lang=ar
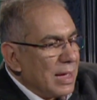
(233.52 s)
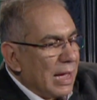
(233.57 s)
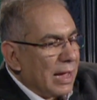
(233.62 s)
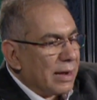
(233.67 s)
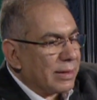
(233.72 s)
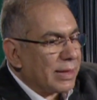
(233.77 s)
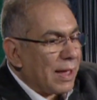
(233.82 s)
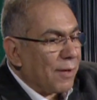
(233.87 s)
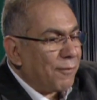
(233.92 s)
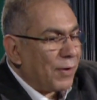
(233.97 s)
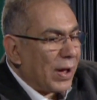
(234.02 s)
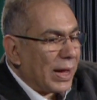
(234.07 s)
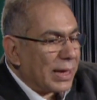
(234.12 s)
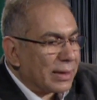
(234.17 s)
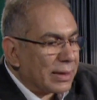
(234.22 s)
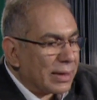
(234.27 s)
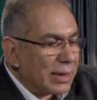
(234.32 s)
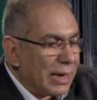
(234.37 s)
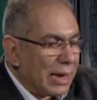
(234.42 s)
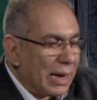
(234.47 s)

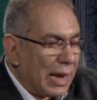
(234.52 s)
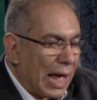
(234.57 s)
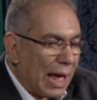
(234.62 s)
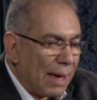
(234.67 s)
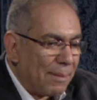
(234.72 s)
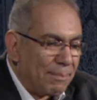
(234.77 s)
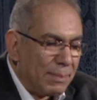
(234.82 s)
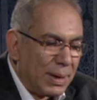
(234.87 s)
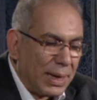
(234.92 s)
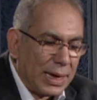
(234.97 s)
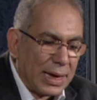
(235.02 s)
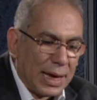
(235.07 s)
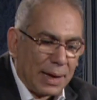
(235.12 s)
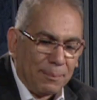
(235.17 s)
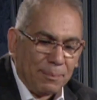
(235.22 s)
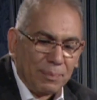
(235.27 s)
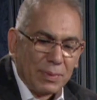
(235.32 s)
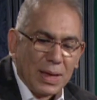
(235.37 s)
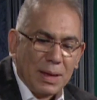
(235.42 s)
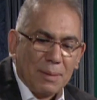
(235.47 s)
ارتفعت الأهمية
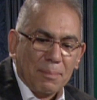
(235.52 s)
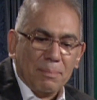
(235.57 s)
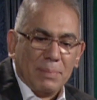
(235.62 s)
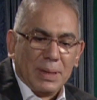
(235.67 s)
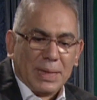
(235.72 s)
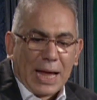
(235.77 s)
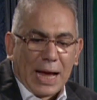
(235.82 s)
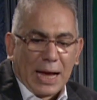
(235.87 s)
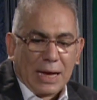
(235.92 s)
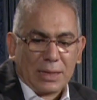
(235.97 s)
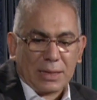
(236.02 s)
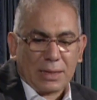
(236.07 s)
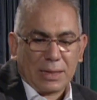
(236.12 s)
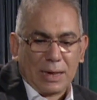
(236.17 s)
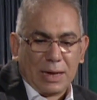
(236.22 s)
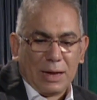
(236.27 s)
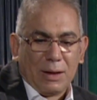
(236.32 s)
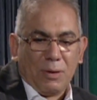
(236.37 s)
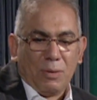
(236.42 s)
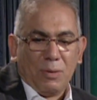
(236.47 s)
بتاعة
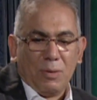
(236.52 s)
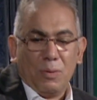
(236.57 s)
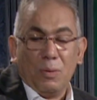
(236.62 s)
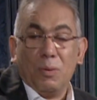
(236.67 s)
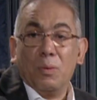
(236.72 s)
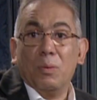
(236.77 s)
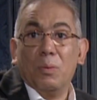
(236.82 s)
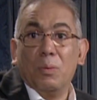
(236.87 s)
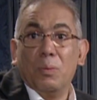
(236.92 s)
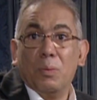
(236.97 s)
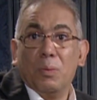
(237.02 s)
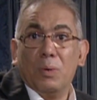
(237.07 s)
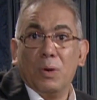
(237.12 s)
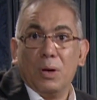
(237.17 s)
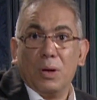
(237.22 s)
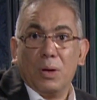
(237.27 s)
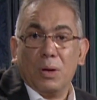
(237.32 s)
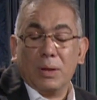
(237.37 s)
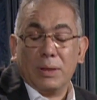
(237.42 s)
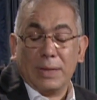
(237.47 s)
آه،
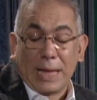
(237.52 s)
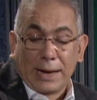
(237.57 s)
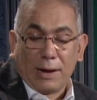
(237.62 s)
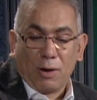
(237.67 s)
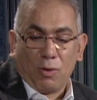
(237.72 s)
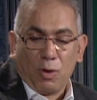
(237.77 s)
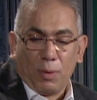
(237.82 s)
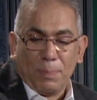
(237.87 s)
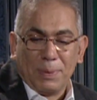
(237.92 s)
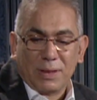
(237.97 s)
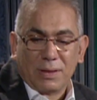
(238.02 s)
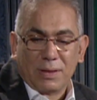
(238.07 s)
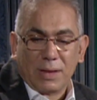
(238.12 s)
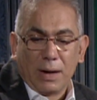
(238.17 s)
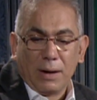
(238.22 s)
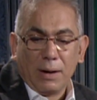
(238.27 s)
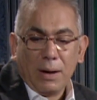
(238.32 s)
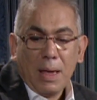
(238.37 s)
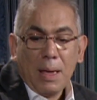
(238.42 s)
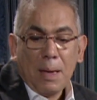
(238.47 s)
آه، دانيال
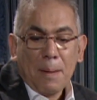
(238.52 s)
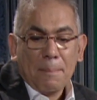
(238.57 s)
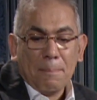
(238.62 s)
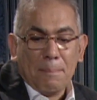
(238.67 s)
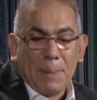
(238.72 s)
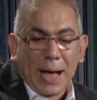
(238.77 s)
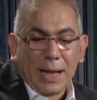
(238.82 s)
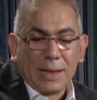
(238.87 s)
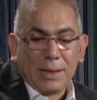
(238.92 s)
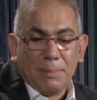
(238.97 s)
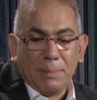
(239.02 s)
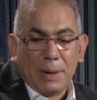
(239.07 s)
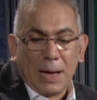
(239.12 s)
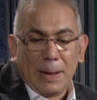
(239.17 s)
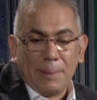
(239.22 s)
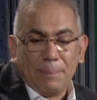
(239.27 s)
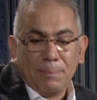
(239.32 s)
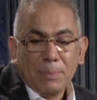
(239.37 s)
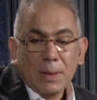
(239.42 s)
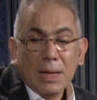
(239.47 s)
ويبستر بعد
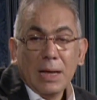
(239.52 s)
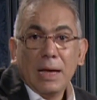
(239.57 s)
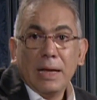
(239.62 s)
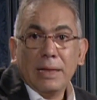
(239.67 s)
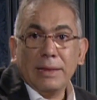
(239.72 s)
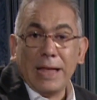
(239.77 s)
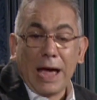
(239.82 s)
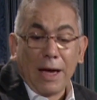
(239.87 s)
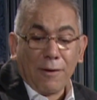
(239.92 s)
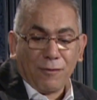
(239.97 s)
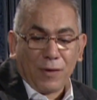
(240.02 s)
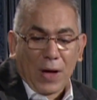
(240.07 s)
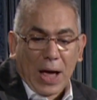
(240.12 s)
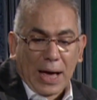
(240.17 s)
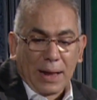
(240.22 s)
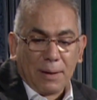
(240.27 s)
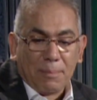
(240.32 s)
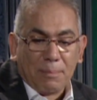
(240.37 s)
ما دافع عن